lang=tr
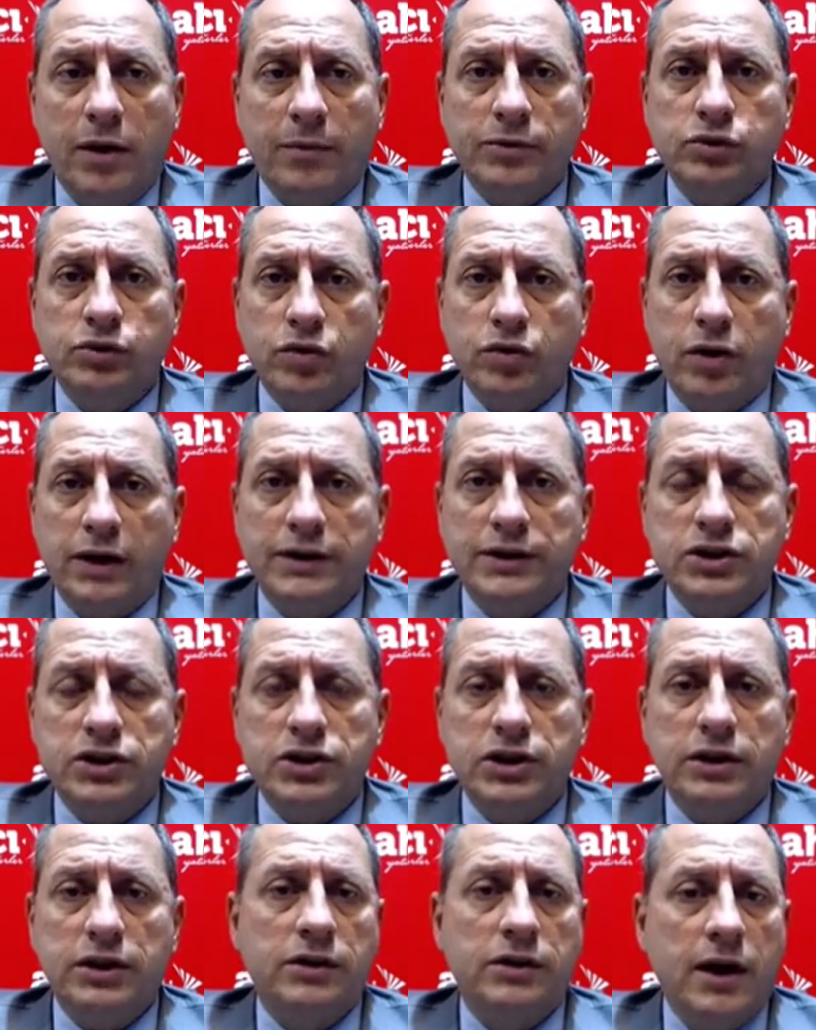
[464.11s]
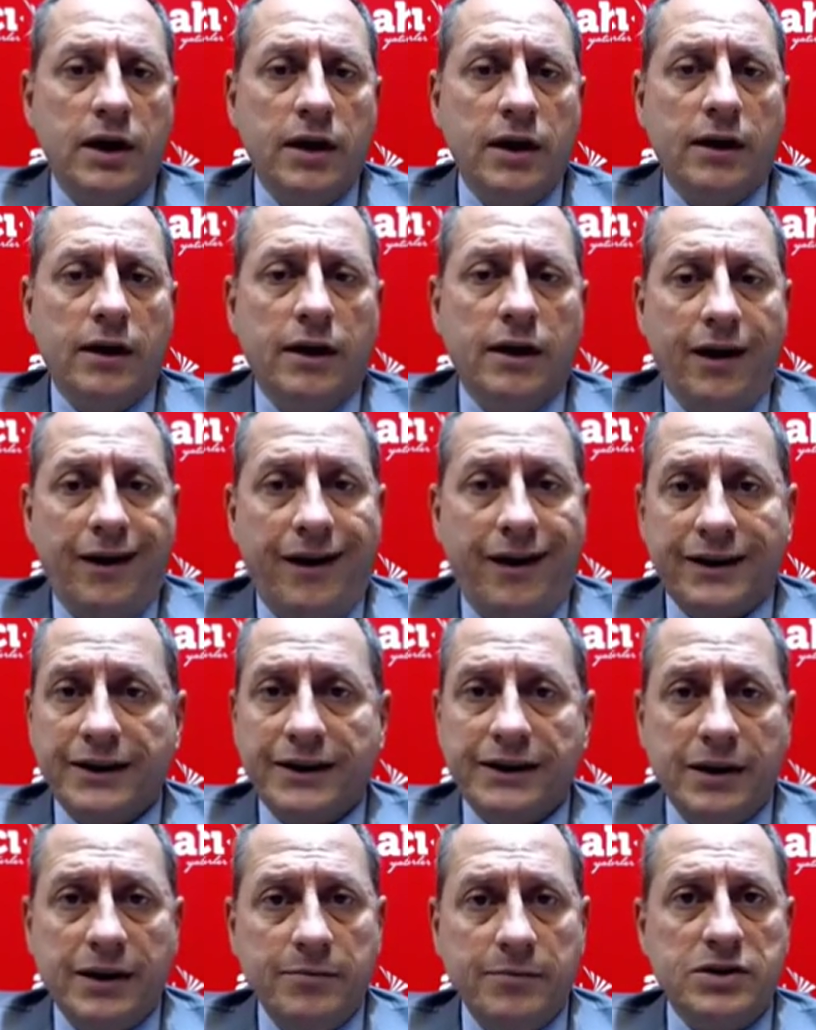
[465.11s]
Ama şu an için e,
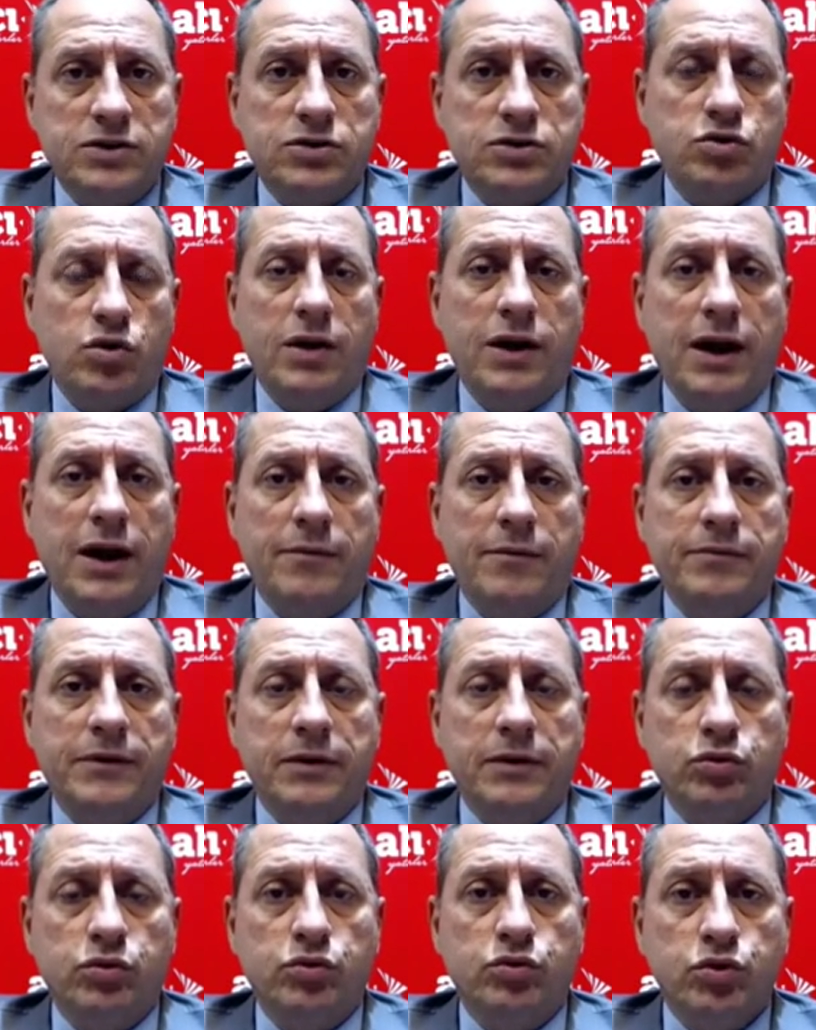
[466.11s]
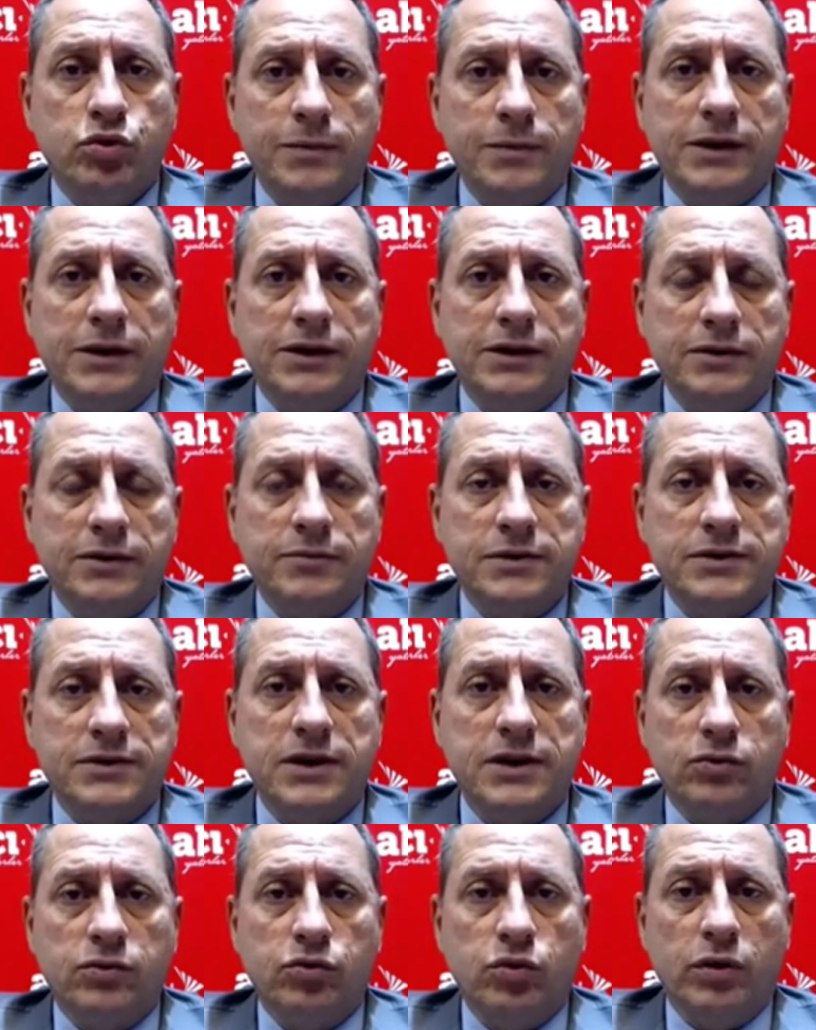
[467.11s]
arada bir söylemde bunu
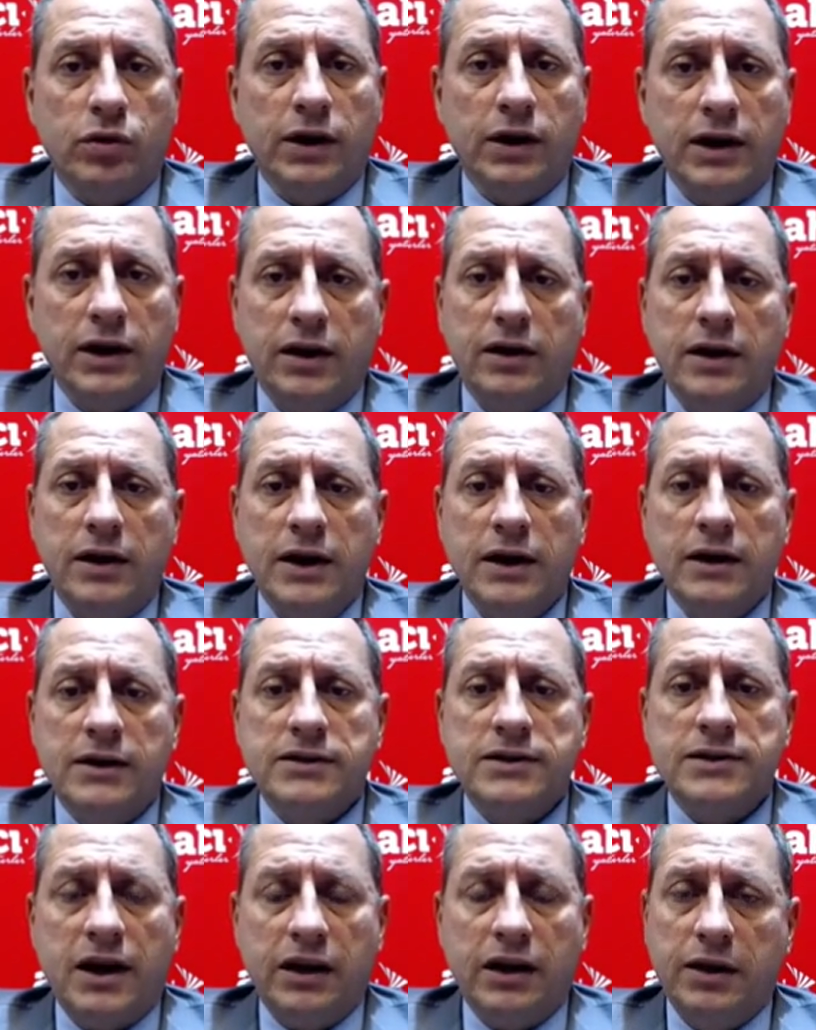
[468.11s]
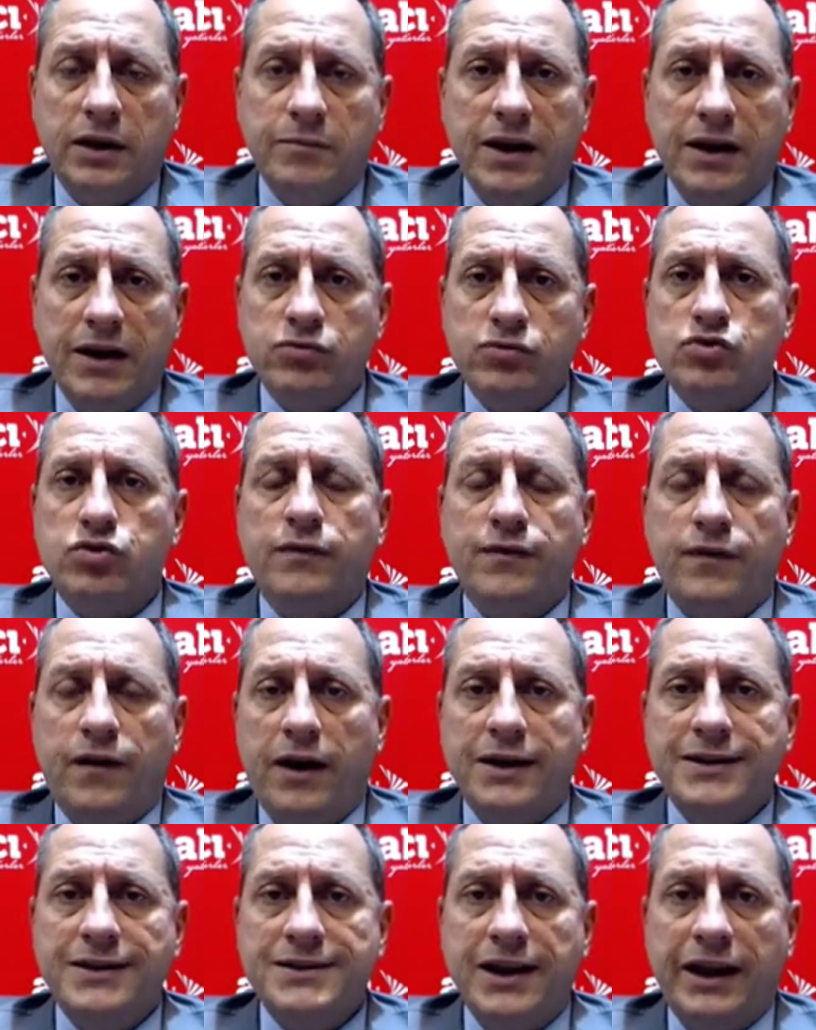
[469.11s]
duymadığımızdan dolayı sanki mevcut
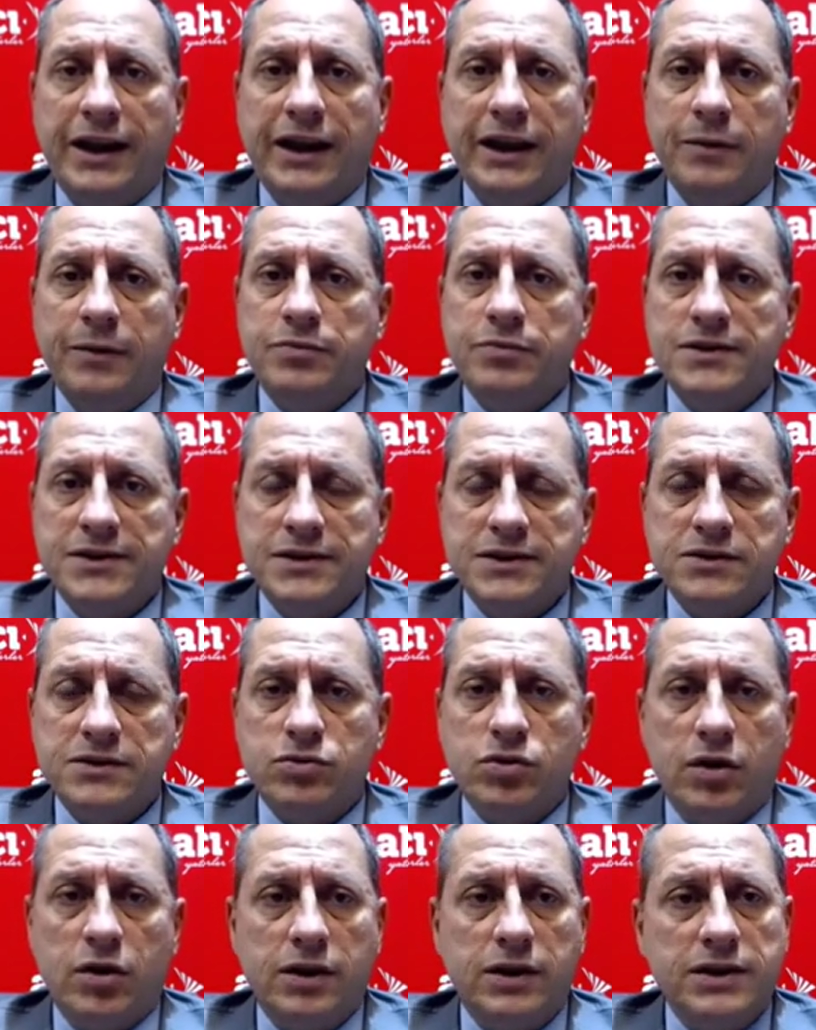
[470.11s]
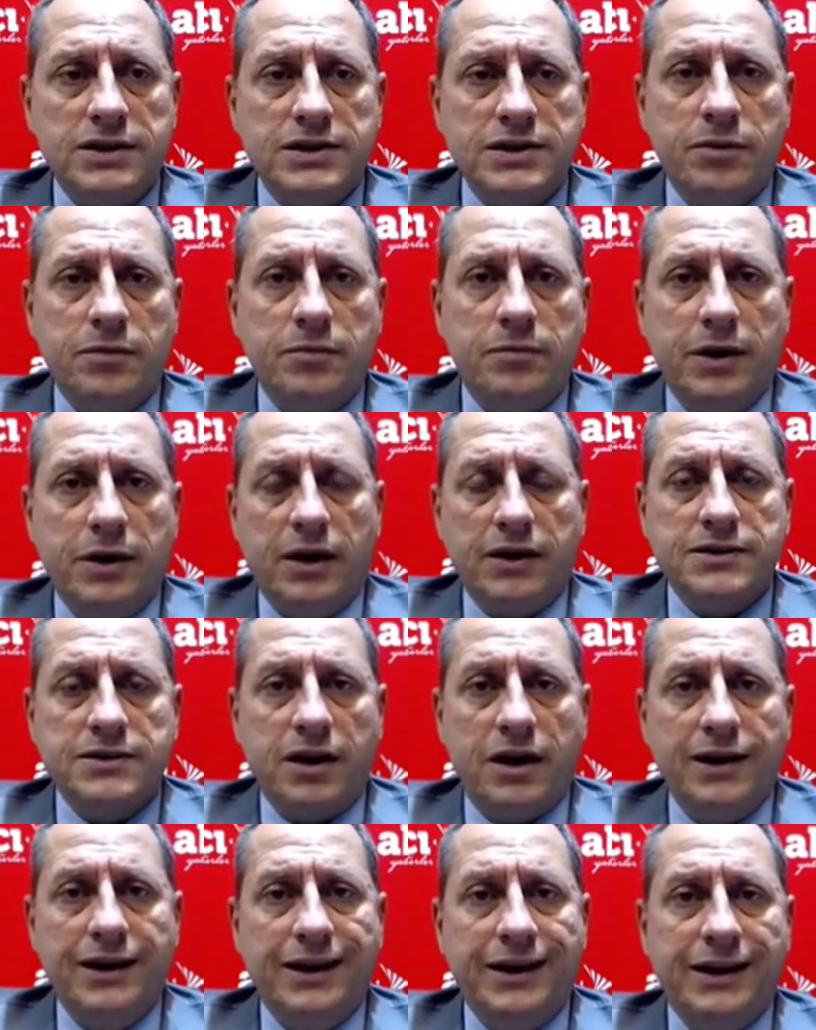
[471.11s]
faizle gidip sizin söylediğiniz gibi
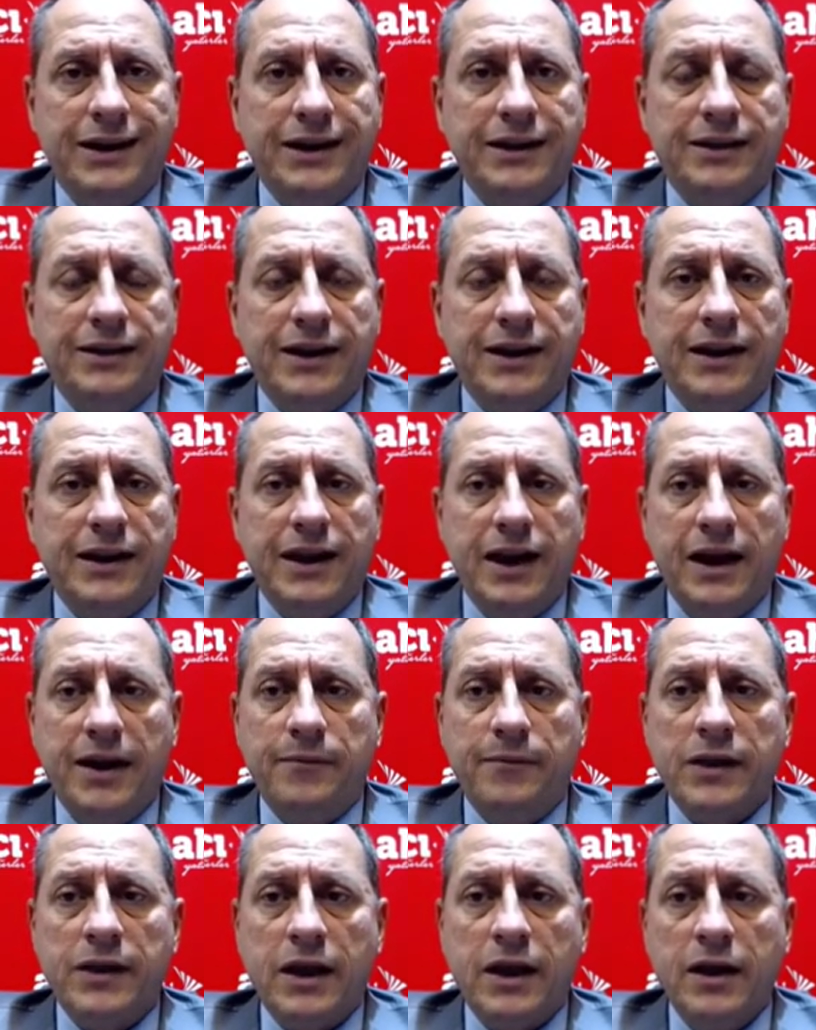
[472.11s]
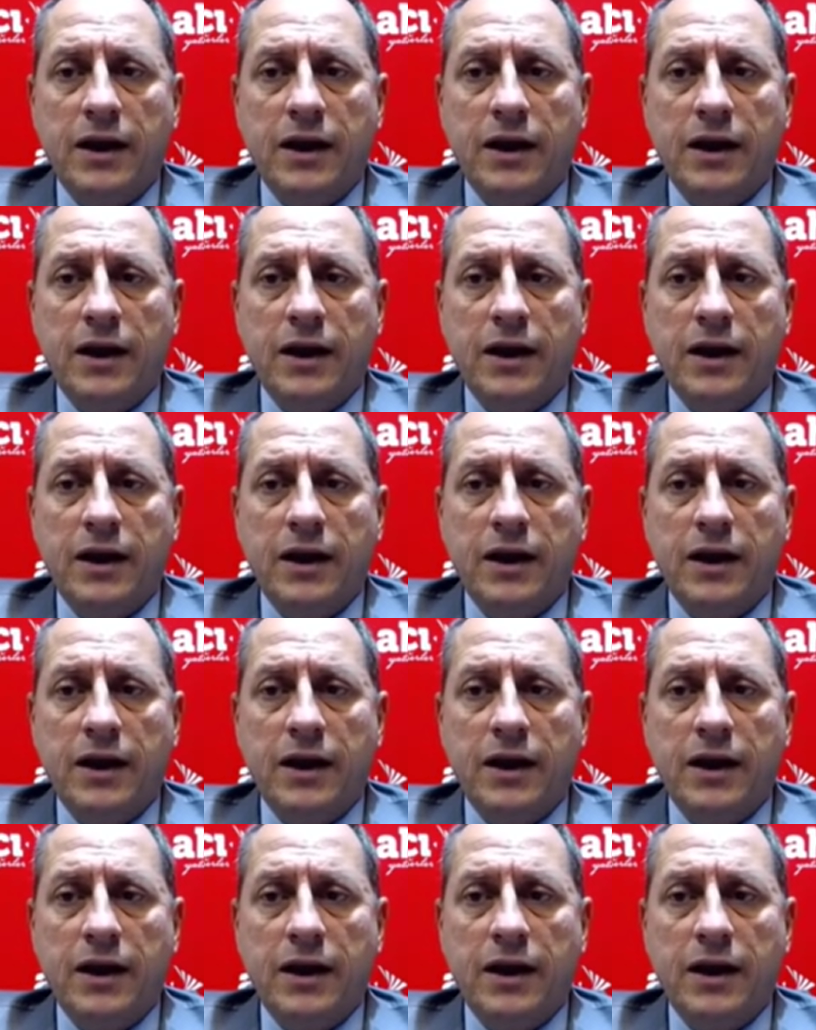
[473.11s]
biraz daha likitte ile